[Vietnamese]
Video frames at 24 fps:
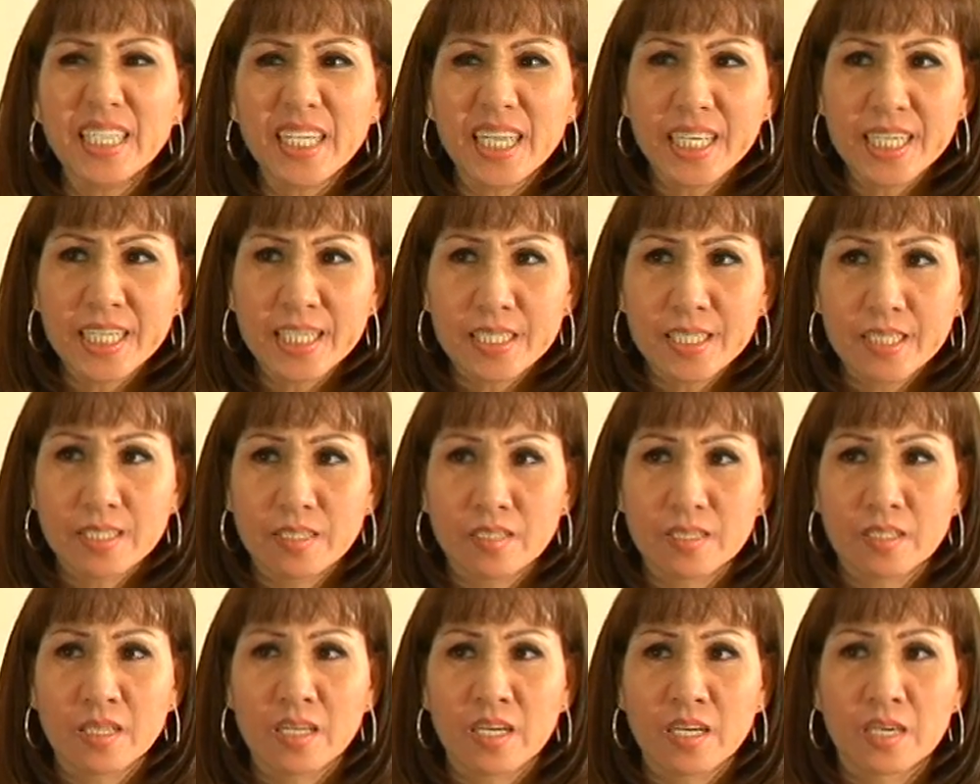gì
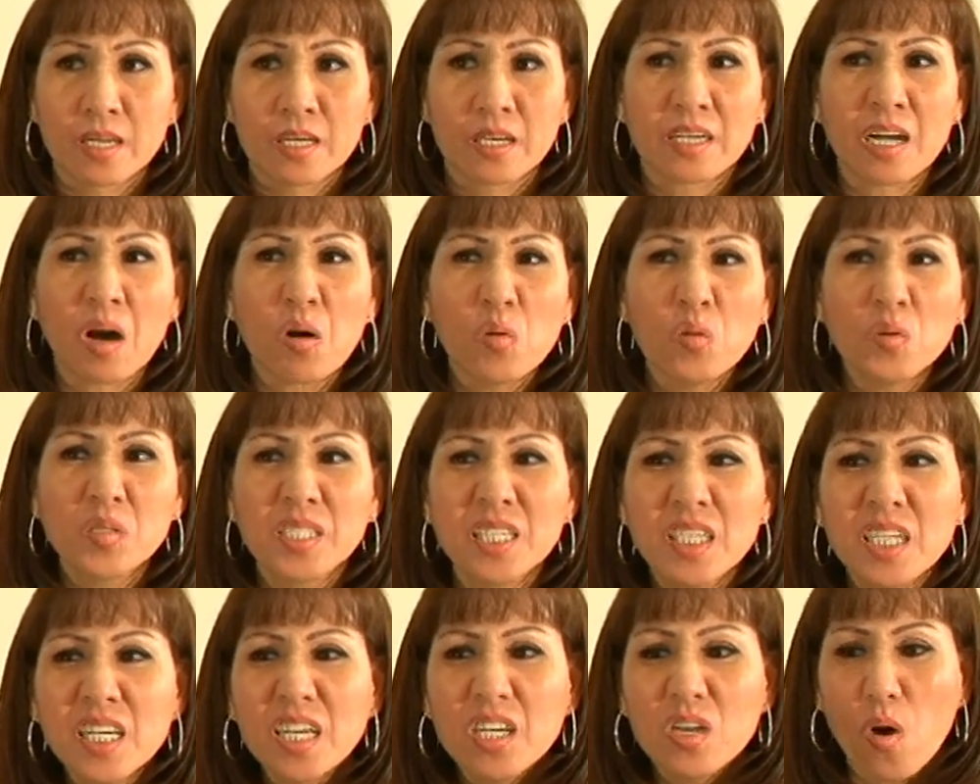câu
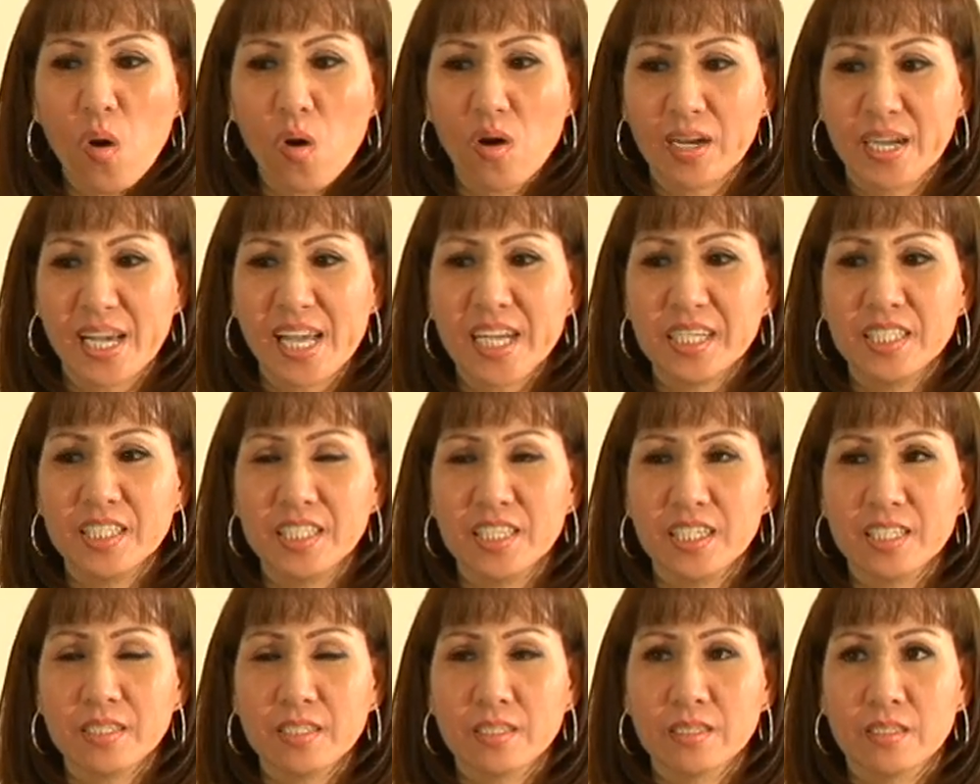trước còn nghe
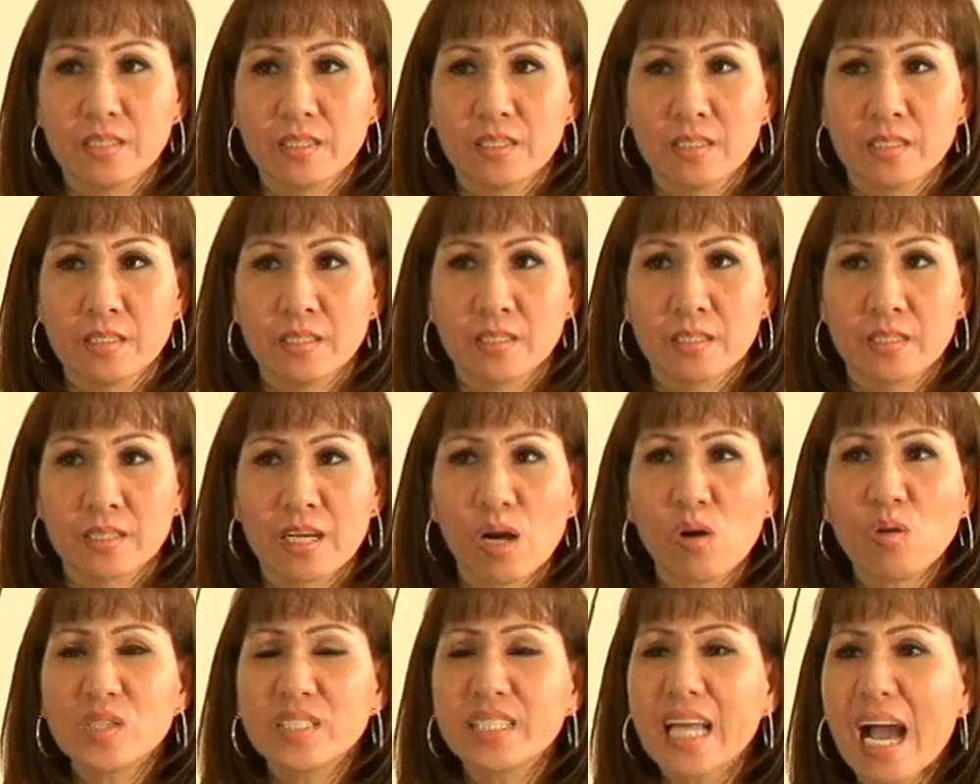được
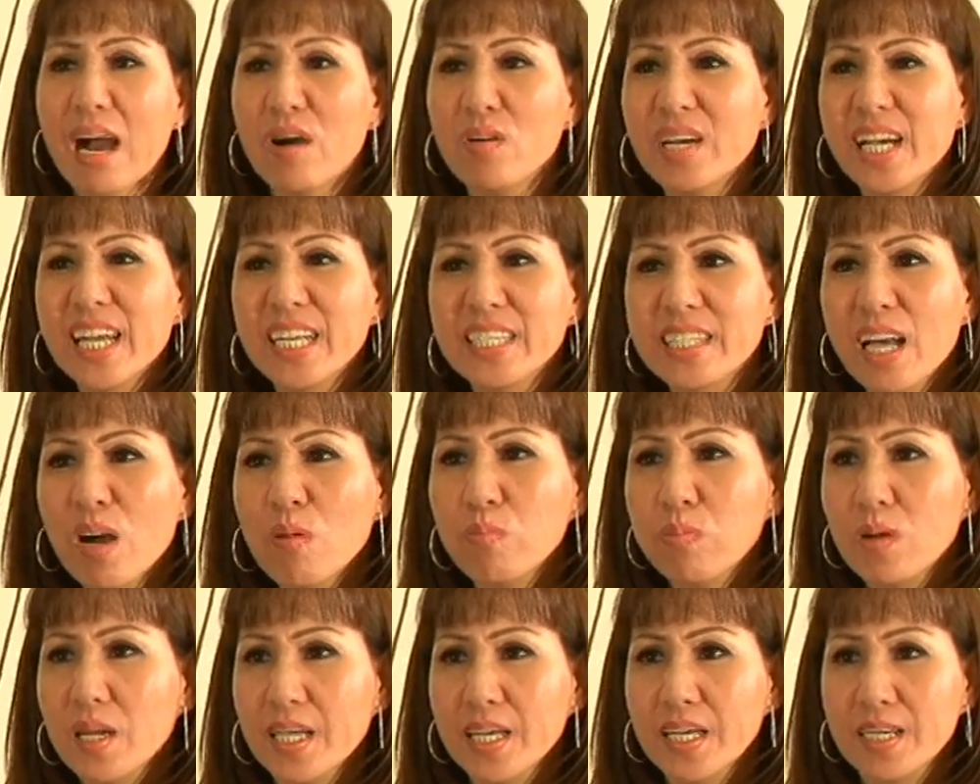câu sau nghe
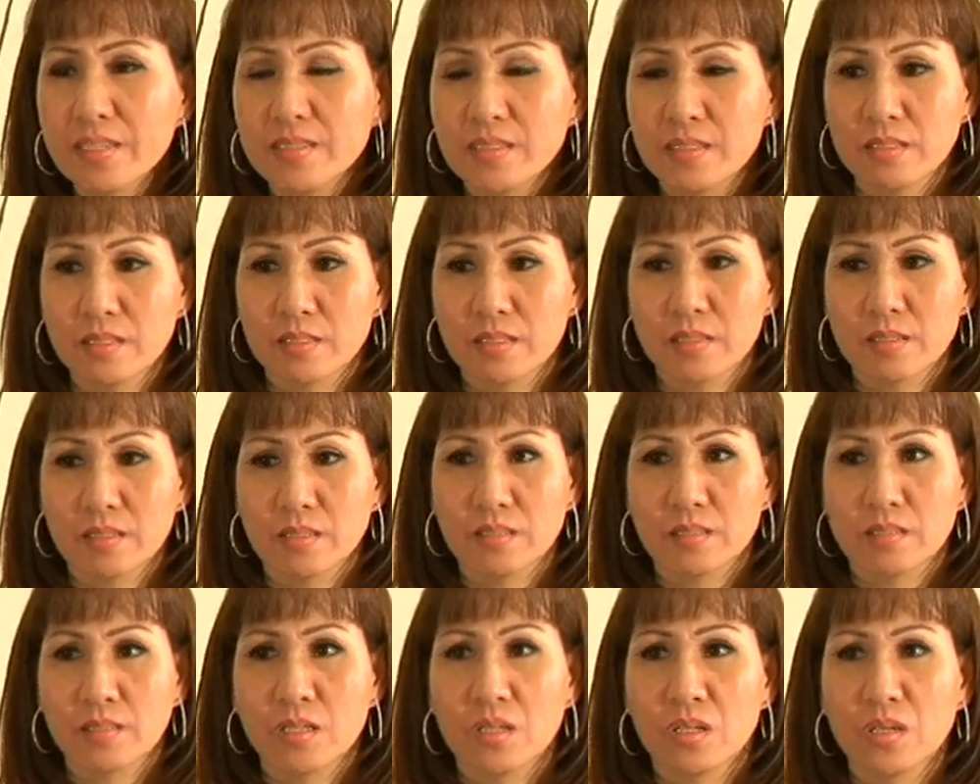sắp liền
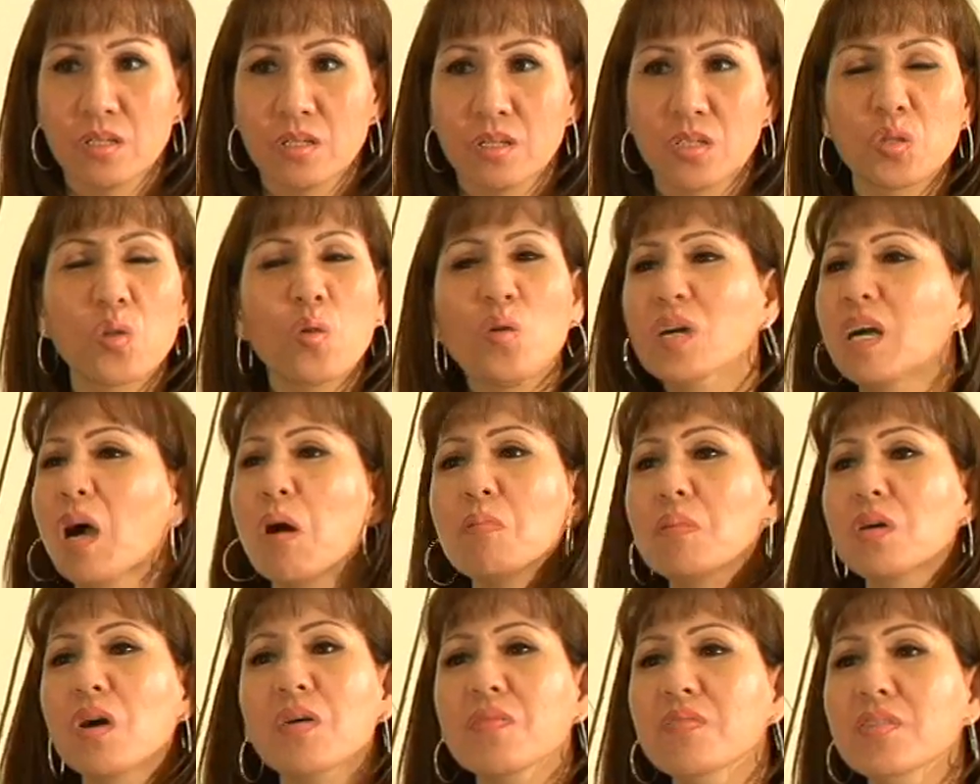tôi
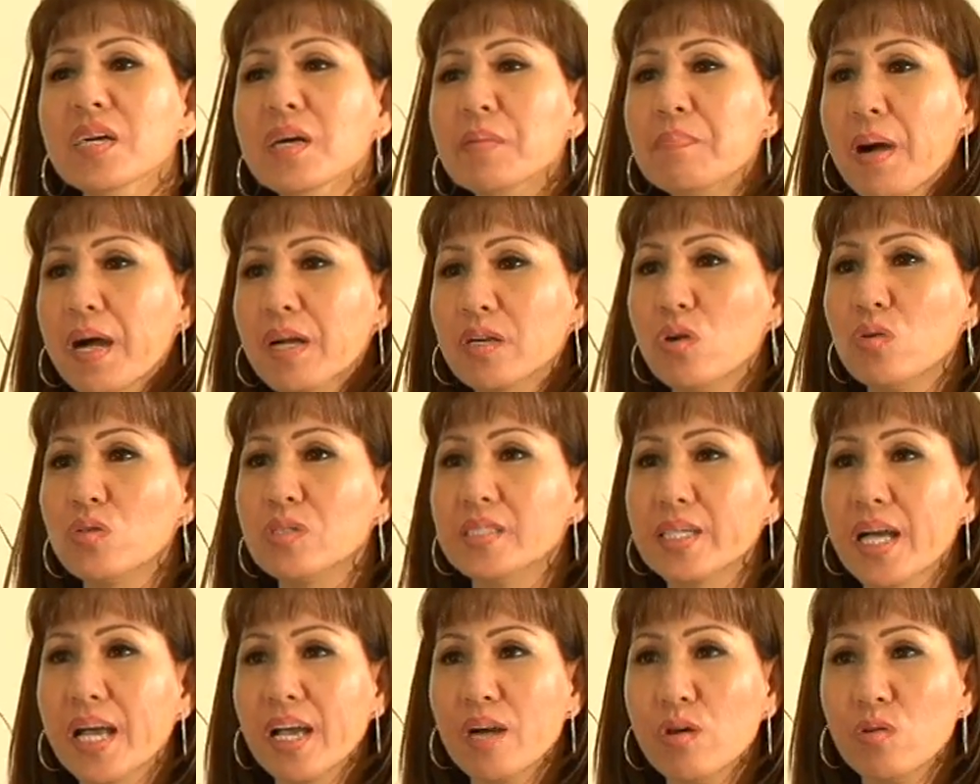không có phước mặc đồ
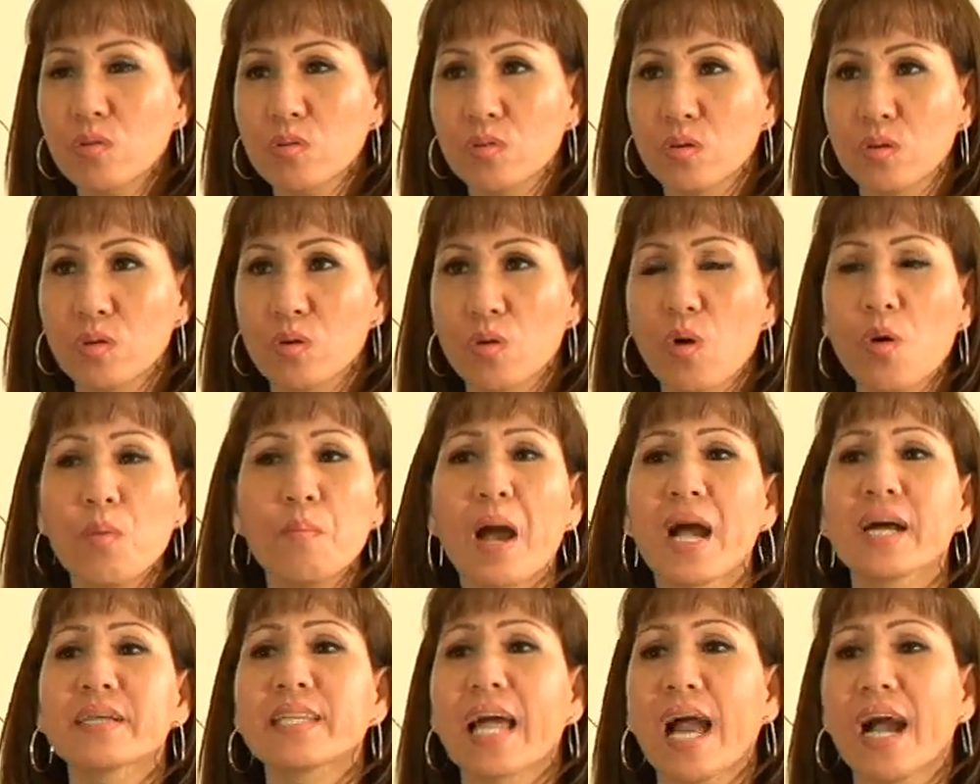sale cô
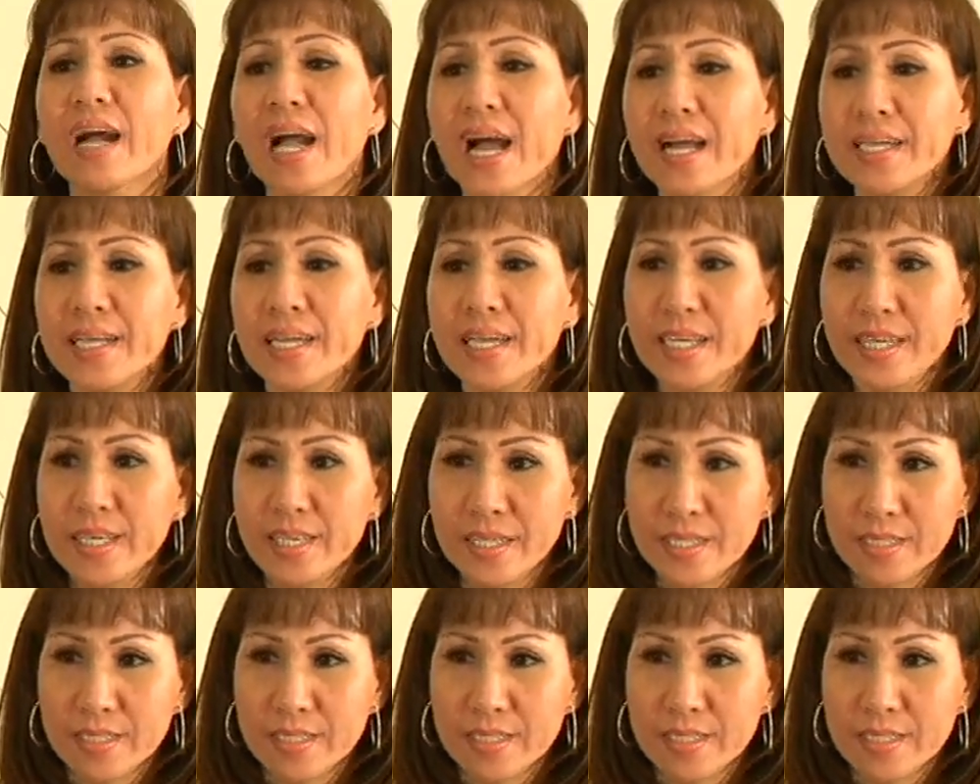mang tặng ai đi